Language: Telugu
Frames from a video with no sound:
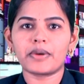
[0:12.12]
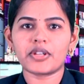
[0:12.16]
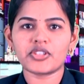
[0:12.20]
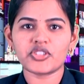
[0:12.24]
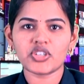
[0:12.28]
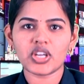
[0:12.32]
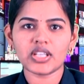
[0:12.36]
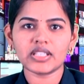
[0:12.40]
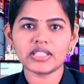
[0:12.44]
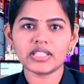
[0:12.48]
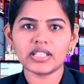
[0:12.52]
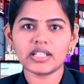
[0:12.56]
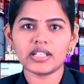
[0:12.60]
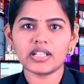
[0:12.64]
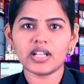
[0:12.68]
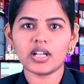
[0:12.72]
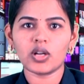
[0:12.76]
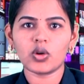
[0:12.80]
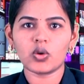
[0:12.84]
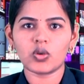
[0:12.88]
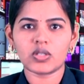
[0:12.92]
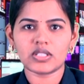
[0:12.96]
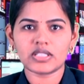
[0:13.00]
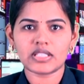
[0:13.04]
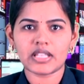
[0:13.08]
ప్రశాంతంగా
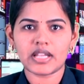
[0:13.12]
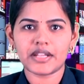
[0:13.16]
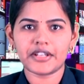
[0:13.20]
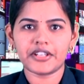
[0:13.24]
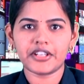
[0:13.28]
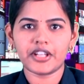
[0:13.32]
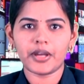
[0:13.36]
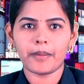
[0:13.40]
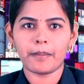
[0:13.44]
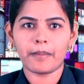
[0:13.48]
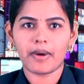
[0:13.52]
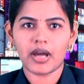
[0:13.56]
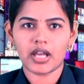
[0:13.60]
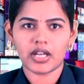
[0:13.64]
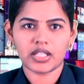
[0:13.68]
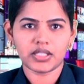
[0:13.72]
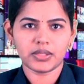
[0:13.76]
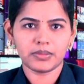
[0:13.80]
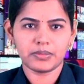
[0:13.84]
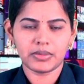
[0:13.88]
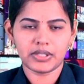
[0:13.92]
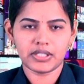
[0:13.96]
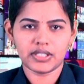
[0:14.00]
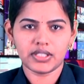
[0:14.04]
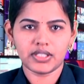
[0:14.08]
కొనసాగిన భారత్
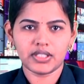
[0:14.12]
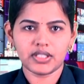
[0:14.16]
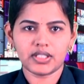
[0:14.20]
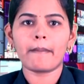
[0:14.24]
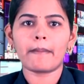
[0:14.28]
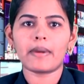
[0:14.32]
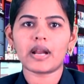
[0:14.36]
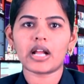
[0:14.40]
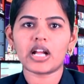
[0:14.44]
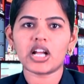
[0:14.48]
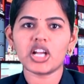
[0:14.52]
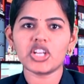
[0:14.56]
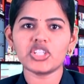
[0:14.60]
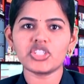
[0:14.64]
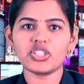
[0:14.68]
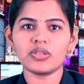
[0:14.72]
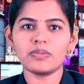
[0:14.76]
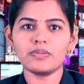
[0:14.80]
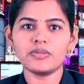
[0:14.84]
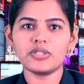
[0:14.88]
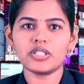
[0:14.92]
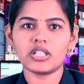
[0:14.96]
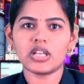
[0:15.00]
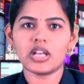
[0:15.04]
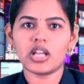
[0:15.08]
బంద్ ప్రకాశం
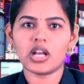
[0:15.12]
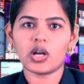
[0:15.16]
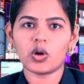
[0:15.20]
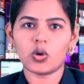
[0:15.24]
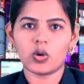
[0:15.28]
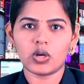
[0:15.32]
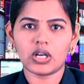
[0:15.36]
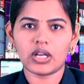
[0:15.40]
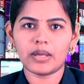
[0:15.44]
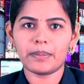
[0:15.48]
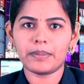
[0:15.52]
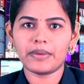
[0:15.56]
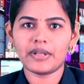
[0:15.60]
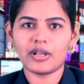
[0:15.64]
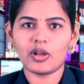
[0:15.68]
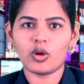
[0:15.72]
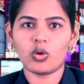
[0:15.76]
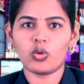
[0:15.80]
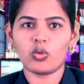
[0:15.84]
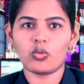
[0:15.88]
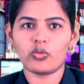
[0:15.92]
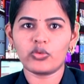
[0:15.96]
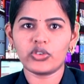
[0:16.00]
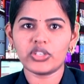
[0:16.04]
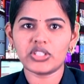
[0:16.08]
జిల్లా కొండపిలో
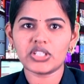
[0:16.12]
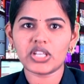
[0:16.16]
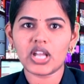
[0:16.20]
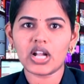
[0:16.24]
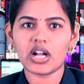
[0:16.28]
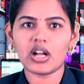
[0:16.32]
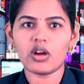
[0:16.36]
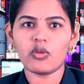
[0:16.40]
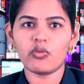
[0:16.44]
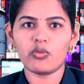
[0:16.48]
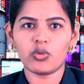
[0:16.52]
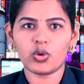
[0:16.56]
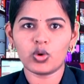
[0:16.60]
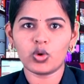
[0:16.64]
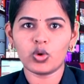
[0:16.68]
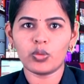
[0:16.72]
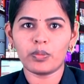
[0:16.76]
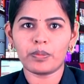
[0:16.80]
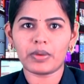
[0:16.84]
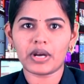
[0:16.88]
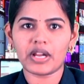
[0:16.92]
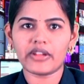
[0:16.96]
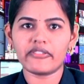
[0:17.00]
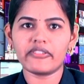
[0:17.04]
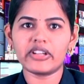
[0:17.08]
విశాఖ ఉక్కు
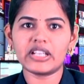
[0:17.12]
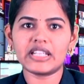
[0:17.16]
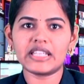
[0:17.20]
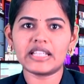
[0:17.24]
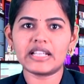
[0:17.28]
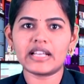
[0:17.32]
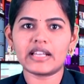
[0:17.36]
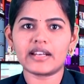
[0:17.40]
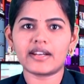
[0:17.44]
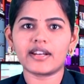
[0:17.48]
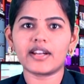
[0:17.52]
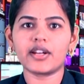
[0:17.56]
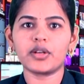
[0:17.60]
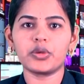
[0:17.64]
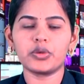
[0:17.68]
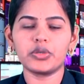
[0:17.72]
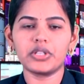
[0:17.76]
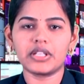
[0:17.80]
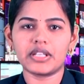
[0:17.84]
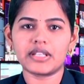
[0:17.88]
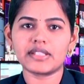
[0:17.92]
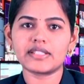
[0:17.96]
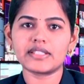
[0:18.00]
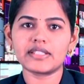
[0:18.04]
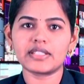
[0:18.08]
ప్రైవేటీకరణను
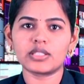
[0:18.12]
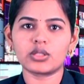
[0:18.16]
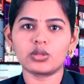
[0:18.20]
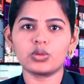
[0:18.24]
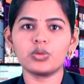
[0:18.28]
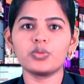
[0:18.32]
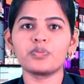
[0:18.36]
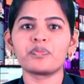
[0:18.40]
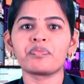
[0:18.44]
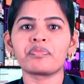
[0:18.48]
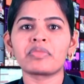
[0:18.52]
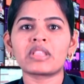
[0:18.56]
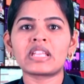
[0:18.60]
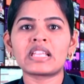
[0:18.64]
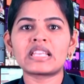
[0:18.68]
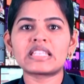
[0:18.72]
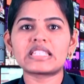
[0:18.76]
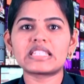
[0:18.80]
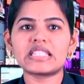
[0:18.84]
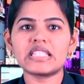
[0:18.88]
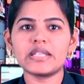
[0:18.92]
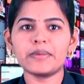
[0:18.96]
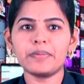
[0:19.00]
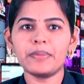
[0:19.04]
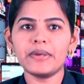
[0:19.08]
నిరసిస్తూ
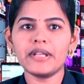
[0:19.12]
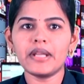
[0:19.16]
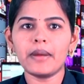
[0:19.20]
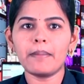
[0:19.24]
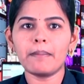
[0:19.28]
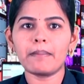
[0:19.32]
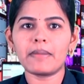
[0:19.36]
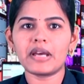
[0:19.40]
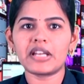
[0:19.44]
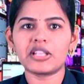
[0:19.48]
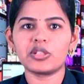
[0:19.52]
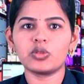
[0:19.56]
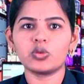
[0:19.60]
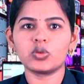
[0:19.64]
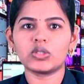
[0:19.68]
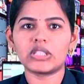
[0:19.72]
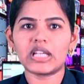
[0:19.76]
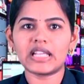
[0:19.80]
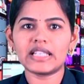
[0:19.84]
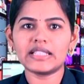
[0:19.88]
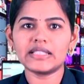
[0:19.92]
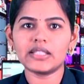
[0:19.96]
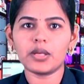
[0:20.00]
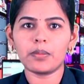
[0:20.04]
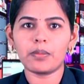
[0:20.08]
సిపిఎం మరియు
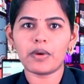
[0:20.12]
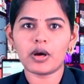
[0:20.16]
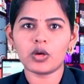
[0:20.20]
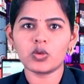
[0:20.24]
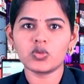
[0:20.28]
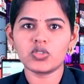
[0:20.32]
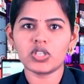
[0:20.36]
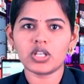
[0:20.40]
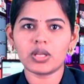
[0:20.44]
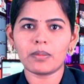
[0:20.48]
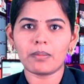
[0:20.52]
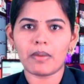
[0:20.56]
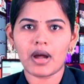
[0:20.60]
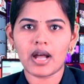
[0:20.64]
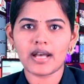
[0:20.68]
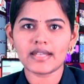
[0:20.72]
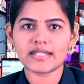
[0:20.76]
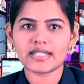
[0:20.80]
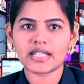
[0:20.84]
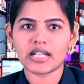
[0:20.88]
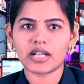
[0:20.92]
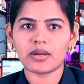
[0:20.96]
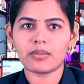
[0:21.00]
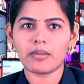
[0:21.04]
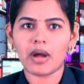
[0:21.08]
దళిత బహుజన
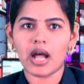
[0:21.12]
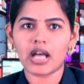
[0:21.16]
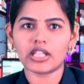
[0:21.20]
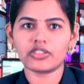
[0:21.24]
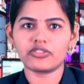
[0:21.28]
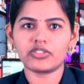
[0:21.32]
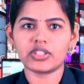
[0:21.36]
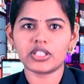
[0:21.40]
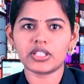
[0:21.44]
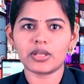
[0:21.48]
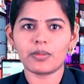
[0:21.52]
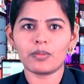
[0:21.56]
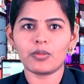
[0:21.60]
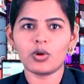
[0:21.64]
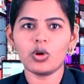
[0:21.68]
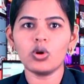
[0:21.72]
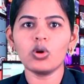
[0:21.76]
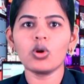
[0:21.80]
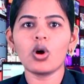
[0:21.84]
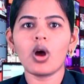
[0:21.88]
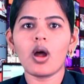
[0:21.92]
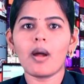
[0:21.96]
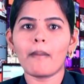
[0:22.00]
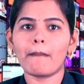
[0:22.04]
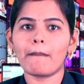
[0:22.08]
మహాసంఘం ఆధ్వర్యంలో
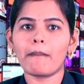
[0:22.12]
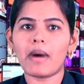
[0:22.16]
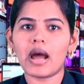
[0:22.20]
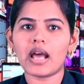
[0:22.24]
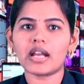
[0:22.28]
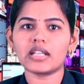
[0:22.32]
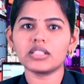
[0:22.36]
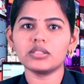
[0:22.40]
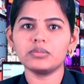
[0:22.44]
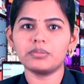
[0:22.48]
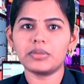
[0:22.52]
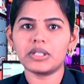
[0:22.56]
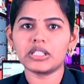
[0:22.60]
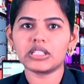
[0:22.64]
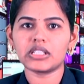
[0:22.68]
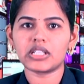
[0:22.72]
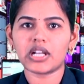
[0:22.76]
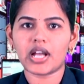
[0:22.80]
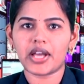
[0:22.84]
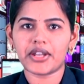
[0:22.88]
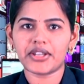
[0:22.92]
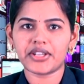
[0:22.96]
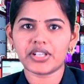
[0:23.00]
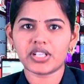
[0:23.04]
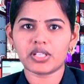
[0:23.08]
భారత్ బంద్
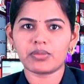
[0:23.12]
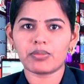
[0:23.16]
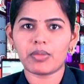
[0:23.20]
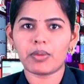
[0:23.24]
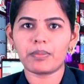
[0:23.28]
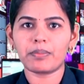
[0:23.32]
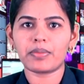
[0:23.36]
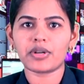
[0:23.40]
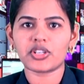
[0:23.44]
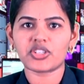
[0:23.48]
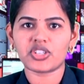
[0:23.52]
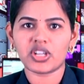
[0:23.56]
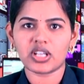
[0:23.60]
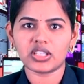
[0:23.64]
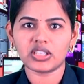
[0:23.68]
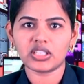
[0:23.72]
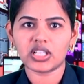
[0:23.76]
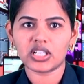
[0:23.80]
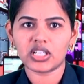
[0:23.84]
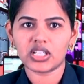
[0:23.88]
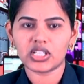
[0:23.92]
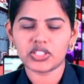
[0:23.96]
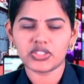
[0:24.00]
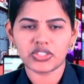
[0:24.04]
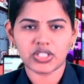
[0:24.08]
కార్యక్రమం
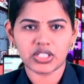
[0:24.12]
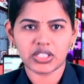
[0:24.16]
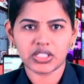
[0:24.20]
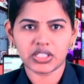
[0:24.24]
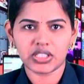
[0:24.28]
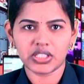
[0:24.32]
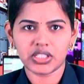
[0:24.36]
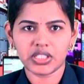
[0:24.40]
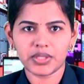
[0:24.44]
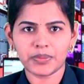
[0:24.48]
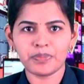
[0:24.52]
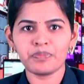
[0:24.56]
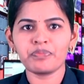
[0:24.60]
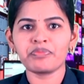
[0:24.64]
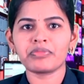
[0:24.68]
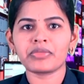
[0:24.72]
ప్రశాంతంగా జరిగింది